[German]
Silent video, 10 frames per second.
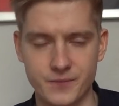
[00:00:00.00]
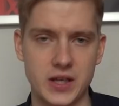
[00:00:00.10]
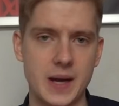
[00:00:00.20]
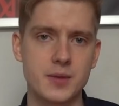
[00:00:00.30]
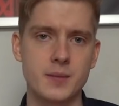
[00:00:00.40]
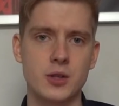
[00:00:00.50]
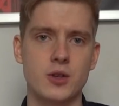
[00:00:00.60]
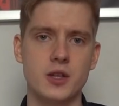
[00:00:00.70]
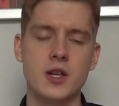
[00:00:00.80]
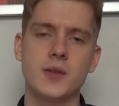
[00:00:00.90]
Ich habe zum Beispiel
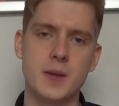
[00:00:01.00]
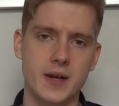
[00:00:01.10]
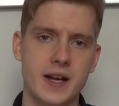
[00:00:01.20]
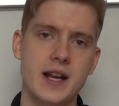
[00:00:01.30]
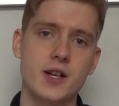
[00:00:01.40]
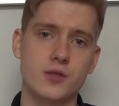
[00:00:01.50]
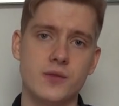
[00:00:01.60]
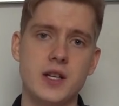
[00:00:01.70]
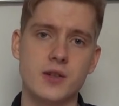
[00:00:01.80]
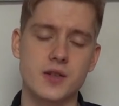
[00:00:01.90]
auch hier auf dem Kanal ja schon
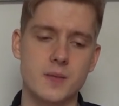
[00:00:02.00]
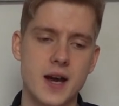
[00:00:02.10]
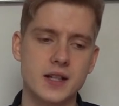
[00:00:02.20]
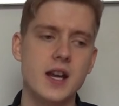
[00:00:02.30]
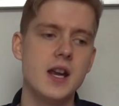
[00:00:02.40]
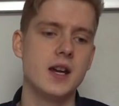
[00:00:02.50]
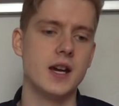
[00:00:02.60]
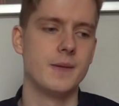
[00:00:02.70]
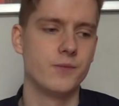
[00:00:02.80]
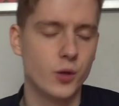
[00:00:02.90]
Videos gemacht,
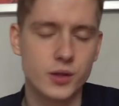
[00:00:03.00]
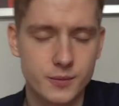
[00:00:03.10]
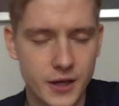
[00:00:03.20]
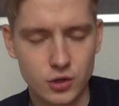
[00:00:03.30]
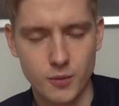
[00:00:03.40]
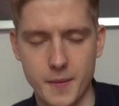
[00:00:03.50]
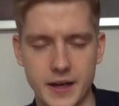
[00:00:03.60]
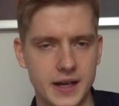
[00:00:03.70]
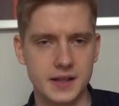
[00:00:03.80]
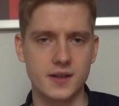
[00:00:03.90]
ähm, wo ich zum Beispiel über
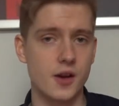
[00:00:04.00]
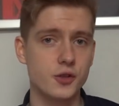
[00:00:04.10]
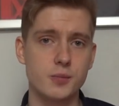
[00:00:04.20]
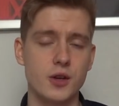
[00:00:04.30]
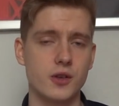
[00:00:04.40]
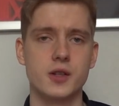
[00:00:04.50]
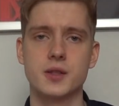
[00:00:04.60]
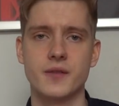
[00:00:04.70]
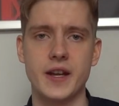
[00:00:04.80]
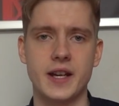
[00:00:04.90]
meine ganzen Ausbildungen und
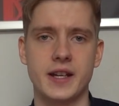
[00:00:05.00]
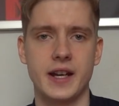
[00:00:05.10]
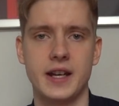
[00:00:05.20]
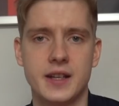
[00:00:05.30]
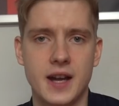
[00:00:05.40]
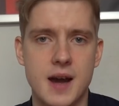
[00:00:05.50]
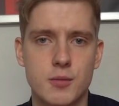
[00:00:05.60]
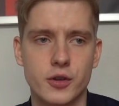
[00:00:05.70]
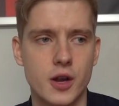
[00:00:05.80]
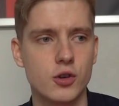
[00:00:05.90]
so weiter geredet habe
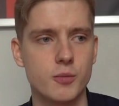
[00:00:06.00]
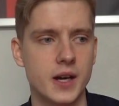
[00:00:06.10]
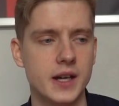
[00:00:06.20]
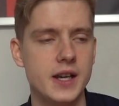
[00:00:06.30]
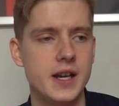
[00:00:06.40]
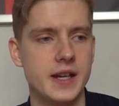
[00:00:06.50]
und auch über...